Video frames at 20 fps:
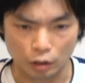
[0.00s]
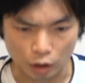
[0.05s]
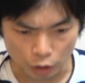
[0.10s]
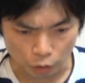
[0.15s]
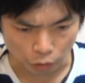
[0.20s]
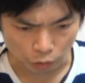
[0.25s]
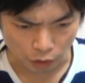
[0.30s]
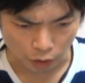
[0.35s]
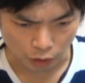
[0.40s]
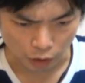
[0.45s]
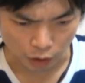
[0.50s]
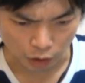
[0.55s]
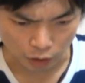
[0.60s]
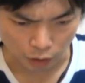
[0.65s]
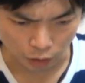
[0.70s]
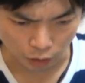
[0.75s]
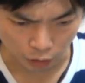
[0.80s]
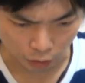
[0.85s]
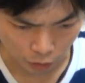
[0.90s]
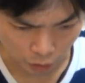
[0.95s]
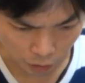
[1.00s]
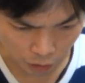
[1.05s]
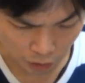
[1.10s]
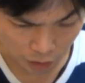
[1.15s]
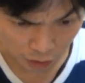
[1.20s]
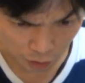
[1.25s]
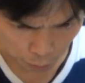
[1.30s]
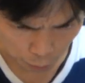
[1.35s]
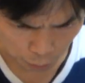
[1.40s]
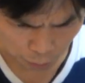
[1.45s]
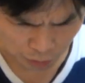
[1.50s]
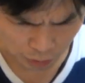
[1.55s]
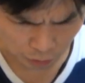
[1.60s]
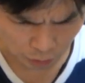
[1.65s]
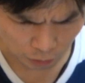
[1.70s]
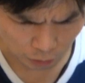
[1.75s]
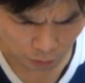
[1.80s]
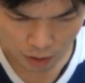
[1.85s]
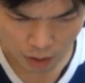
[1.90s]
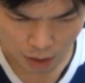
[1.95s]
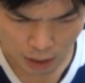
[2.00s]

銀の盾、申請してみます。